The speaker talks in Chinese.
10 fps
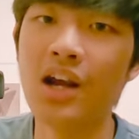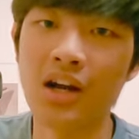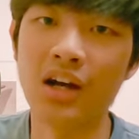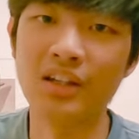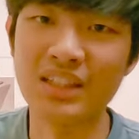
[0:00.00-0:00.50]

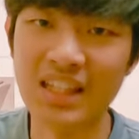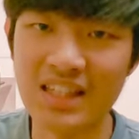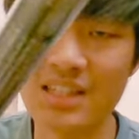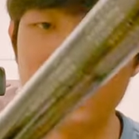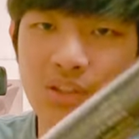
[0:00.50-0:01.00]
让
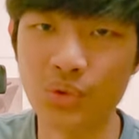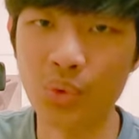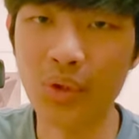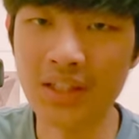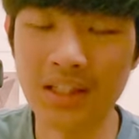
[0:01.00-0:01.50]
颜色
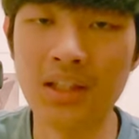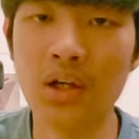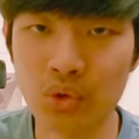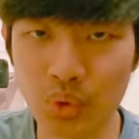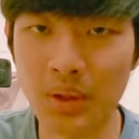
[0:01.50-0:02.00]
多一点
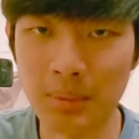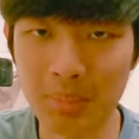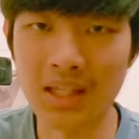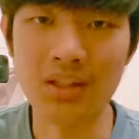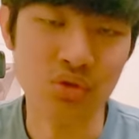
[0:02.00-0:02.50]
对
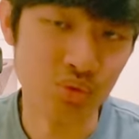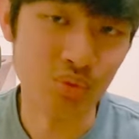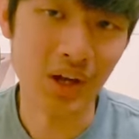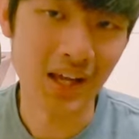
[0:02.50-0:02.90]
比出